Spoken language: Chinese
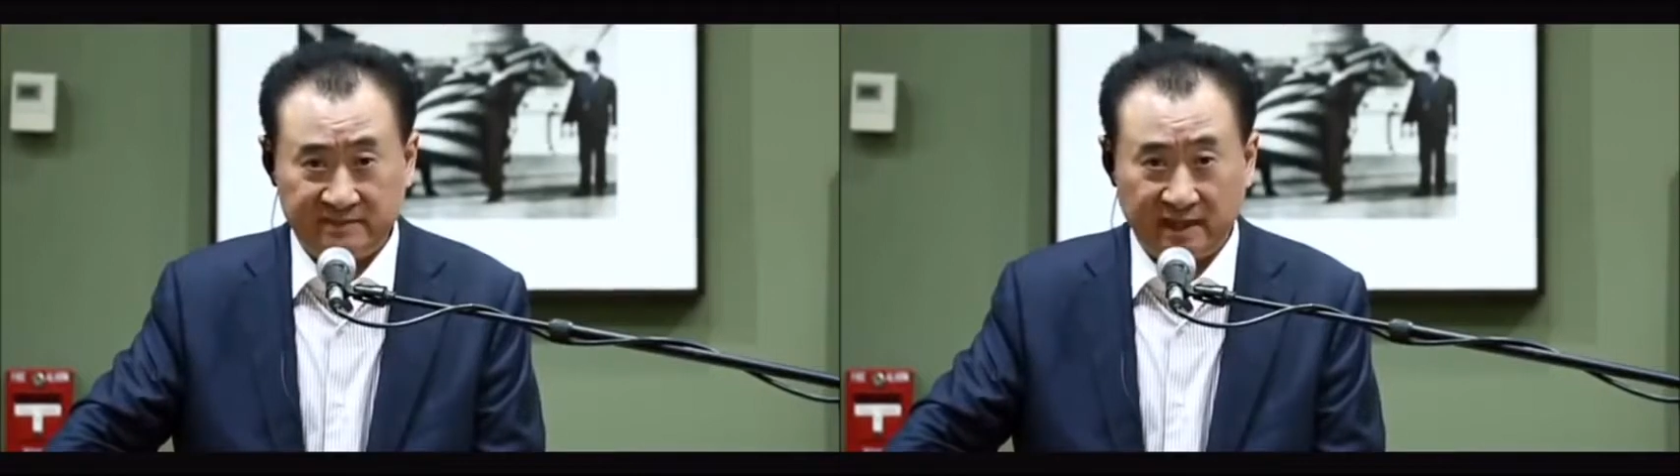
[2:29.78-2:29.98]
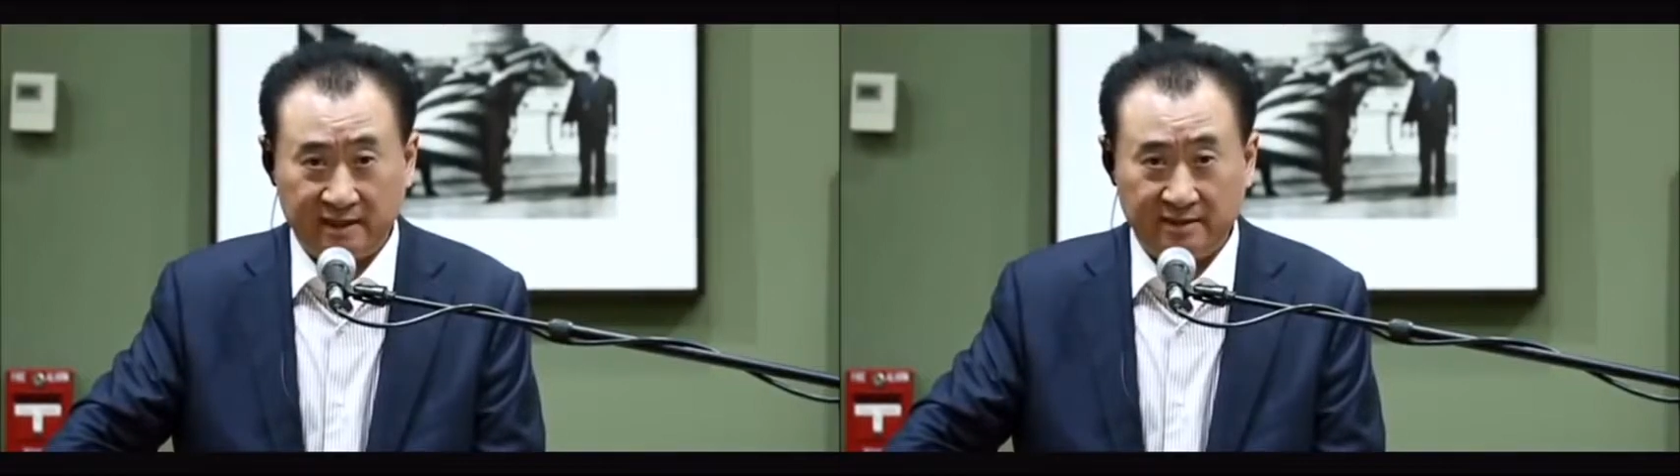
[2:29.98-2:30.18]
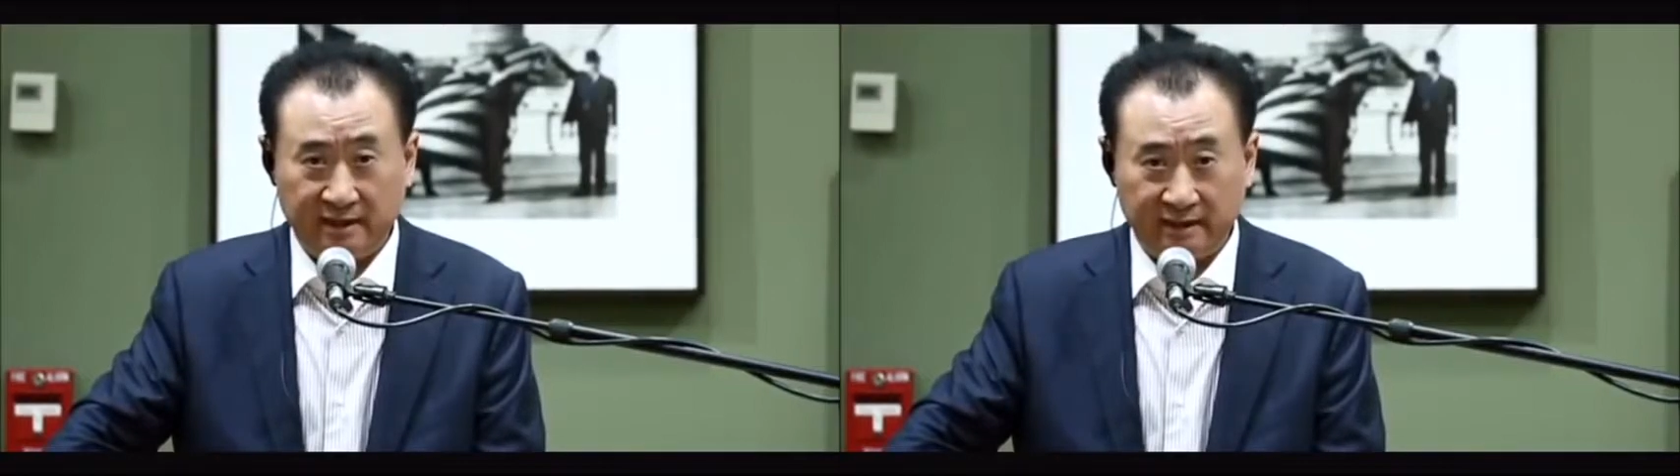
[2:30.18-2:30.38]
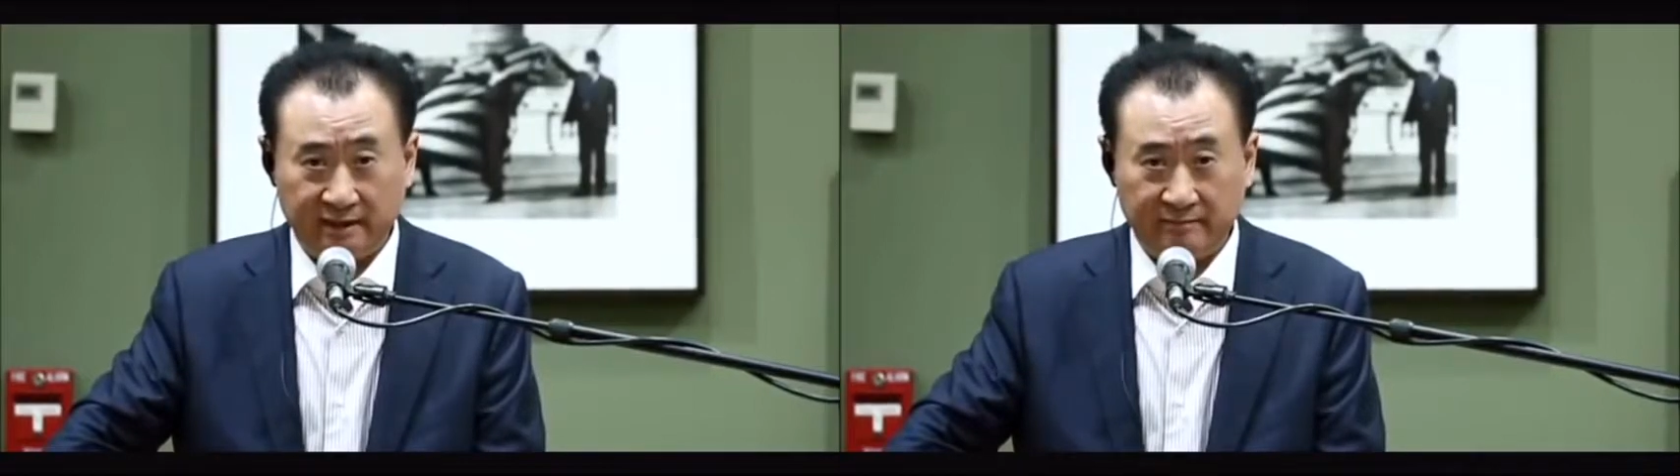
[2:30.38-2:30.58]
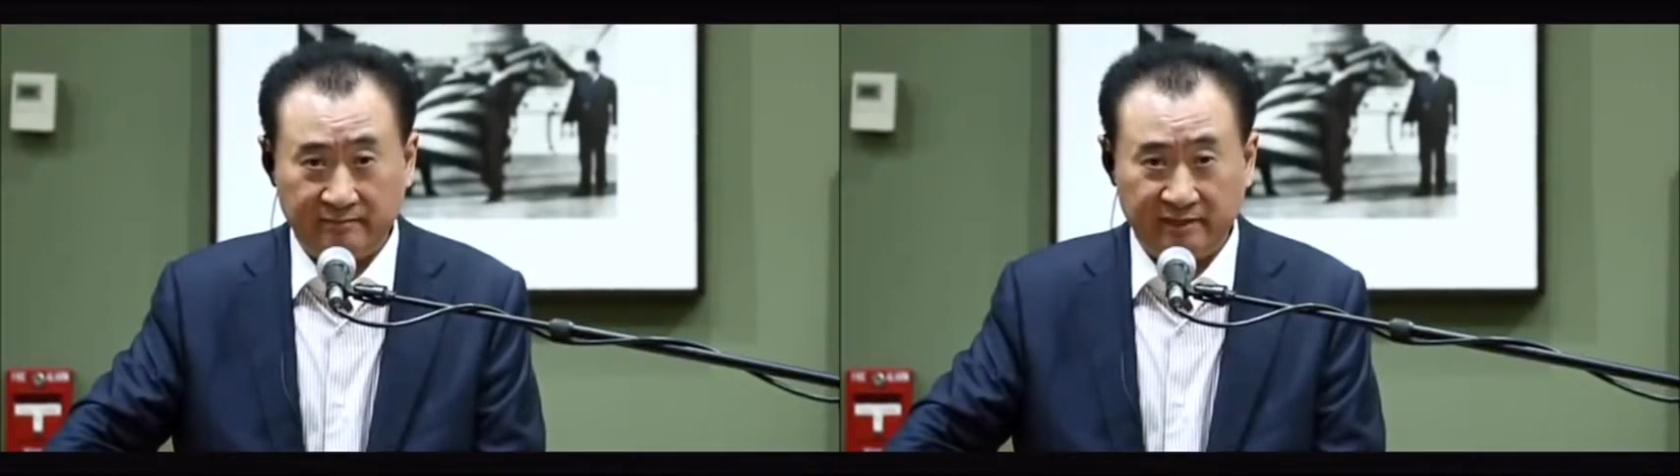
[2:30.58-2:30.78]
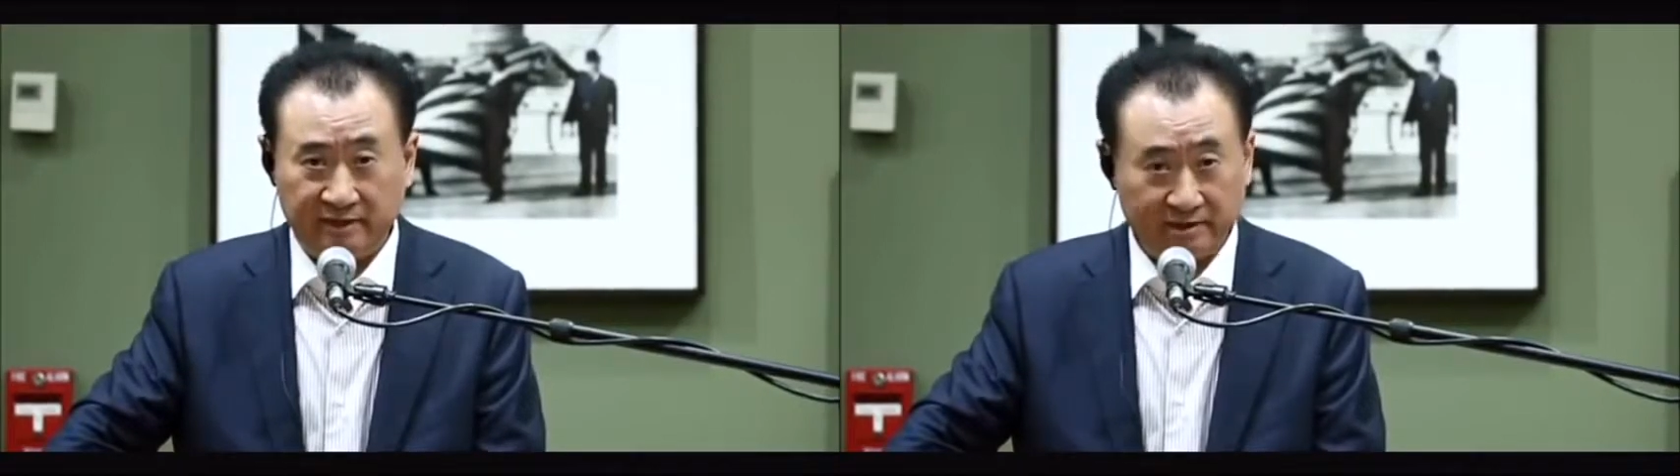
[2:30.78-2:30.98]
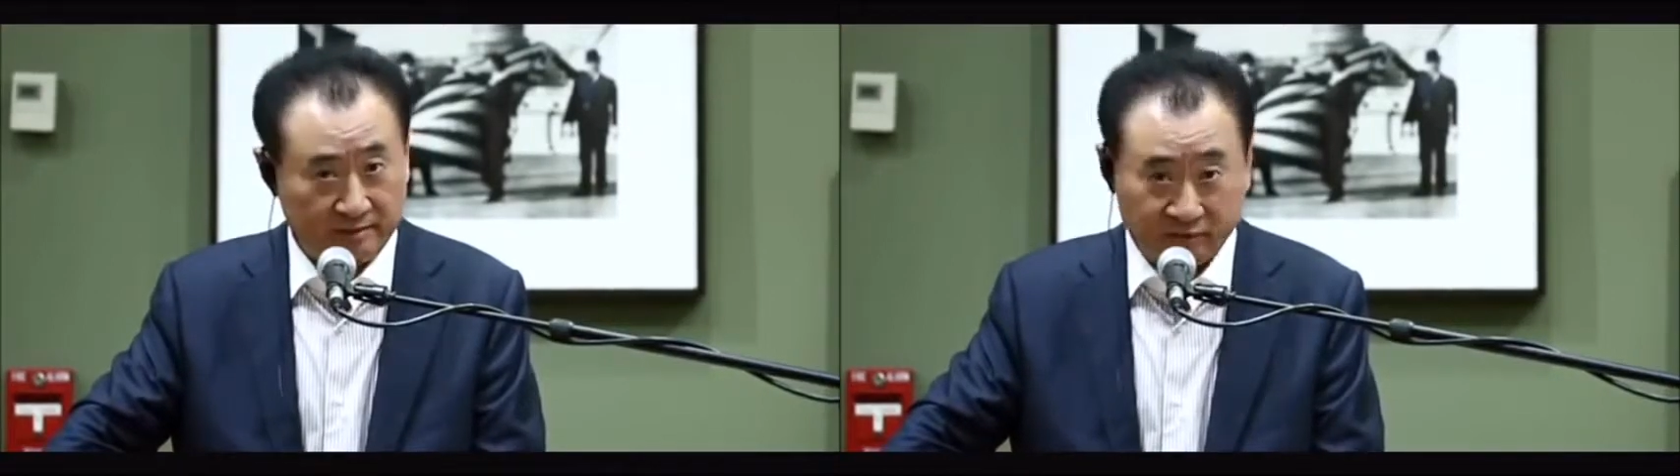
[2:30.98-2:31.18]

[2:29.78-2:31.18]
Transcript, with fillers: 胆子大一点，比什